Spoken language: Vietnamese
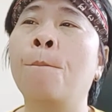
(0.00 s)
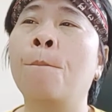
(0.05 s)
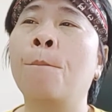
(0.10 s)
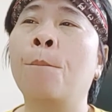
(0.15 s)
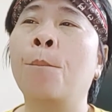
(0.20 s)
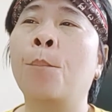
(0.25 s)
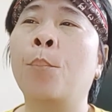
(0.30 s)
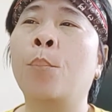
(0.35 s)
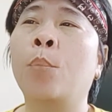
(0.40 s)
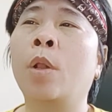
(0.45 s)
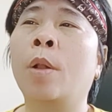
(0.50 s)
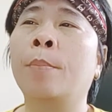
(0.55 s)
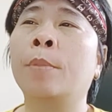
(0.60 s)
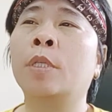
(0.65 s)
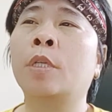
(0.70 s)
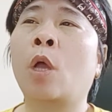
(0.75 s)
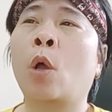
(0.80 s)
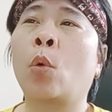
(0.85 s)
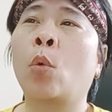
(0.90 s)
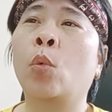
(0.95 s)
Điều
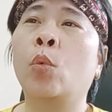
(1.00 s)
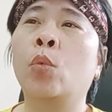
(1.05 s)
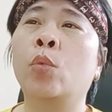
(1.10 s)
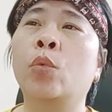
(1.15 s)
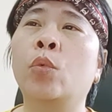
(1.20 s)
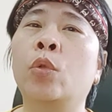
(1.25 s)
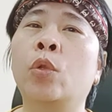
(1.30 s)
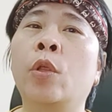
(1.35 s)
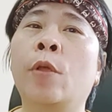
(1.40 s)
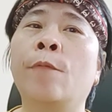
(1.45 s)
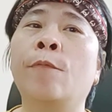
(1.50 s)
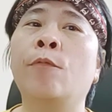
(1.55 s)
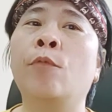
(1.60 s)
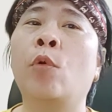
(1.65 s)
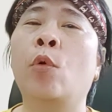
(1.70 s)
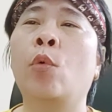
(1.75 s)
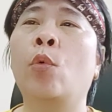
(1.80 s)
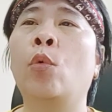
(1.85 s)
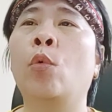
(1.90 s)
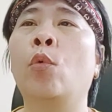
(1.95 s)
56. Nhiệm
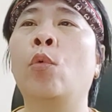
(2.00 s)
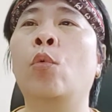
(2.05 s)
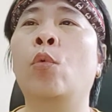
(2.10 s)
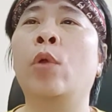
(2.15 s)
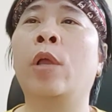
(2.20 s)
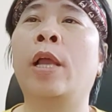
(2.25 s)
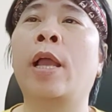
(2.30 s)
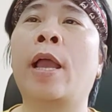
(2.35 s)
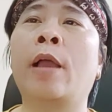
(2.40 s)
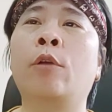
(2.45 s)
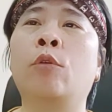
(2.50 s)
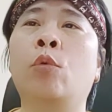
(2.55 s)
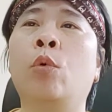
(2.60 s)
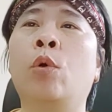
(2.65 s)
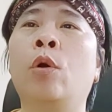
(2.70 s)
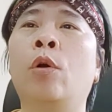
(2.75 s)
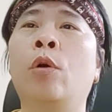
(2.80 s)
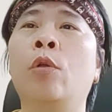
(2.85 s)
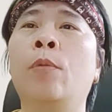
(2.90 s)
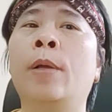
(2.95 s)
vụ quyền hạn của
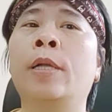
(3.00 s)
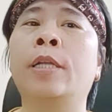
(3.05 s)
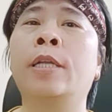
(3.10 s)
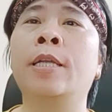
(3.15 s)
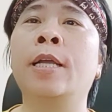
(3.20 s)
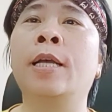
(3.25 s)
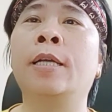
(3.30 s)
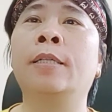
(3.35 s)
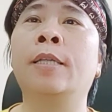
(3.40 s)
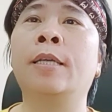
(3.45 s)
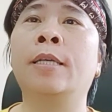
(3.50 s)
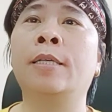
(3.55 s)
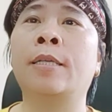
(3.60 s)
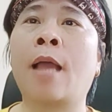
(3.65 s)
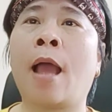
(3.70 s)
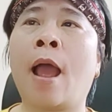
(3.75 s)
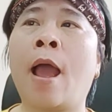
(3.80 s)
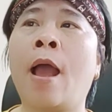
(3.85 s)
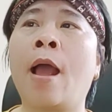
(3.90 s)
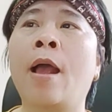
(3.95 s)
Ủy ban Nhân dân thị
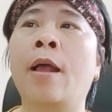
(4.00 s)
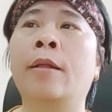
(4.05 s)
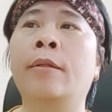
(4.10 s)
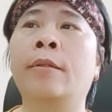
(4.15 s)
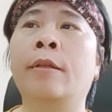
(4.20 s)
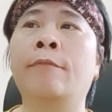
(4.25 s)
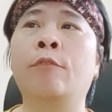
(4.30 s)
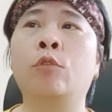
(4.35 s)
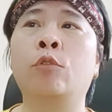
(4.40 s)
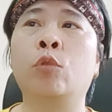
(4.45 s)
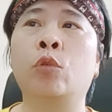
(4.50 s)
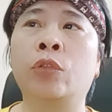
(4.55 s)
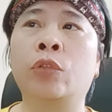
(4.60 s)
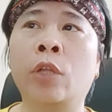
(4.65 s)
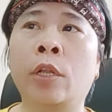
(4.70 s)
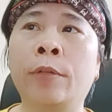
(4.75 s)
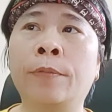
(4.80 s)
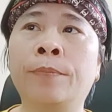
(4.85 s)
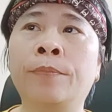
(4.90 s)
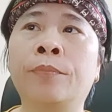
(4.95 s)
xã, thành phố thuộc
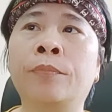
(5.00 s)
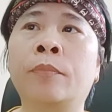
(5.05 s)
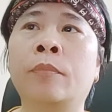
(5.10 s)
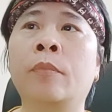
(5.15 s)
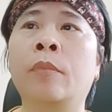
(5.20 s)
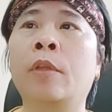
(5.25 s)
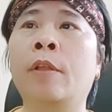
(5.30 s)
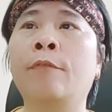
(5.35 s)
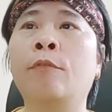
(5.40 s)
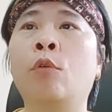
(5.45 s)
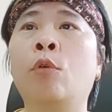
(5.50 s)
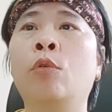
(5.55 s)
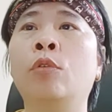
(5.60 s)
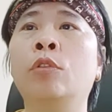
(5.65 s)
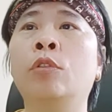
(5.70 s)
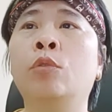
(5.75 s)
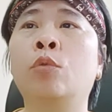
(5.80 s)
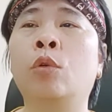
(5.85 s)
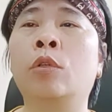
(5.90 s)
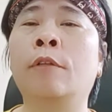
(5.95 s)
tỉnh, thành phố
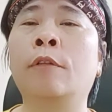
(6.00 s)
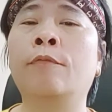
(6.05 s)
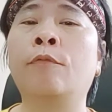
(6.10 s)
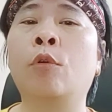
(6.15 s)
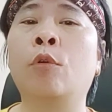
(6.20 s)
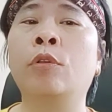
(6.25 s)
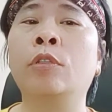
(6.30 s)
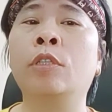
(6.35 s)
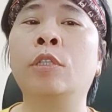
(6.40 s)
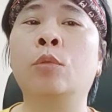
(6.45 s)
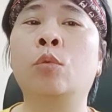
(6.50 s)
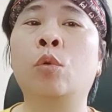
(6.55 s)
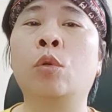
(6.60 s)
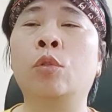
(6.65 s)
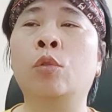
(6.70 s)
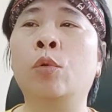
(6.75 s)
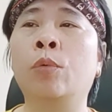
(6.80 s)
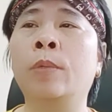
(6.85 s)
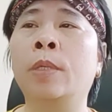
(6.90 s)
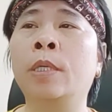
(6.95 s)
thuộc thành phố trực
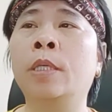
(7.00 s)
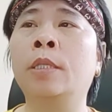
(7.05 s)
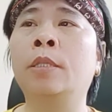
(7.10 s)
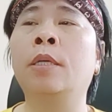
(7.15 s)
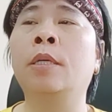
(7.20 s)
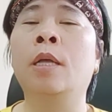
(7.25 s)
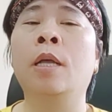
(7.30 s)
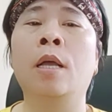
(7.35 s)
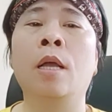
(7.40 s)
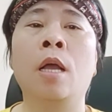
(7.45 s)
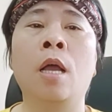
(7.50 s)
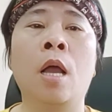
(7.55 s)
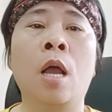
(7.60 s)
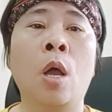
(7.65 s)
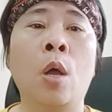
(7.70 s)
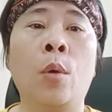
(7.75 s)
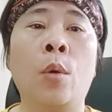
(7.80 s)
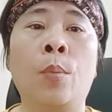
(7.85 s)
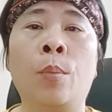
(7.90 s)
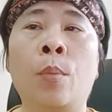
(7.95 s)
thuộc Trung ương.
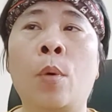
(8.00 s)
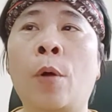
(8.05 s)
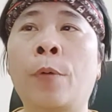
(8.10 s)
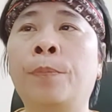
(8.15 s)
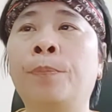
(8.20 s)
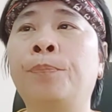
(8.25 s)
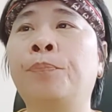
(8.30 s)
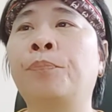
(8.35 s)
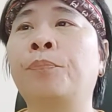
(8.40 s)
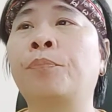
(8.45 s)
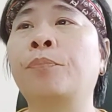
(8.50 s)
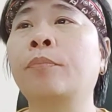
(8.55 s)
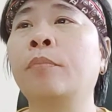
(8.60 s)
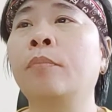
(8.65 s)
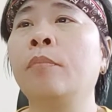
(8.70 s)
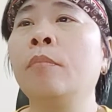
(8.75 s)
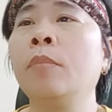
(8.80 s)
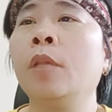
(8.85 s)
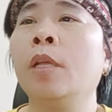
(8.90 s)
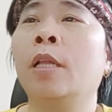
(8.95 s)
1.
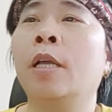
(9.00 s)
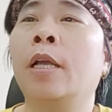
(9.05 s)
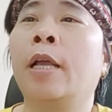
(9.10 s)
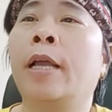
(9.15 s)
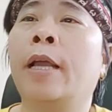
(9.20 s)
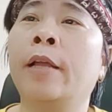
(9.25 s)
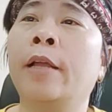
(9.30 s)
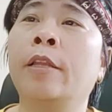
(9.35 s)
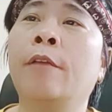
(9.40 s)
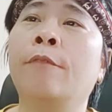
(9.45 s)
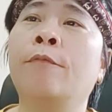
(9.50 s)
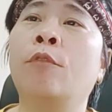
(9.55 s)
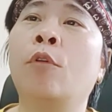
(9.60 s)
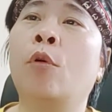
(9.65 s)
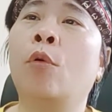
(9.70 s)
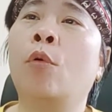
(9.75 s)
Thực hiện các nhiệm vụ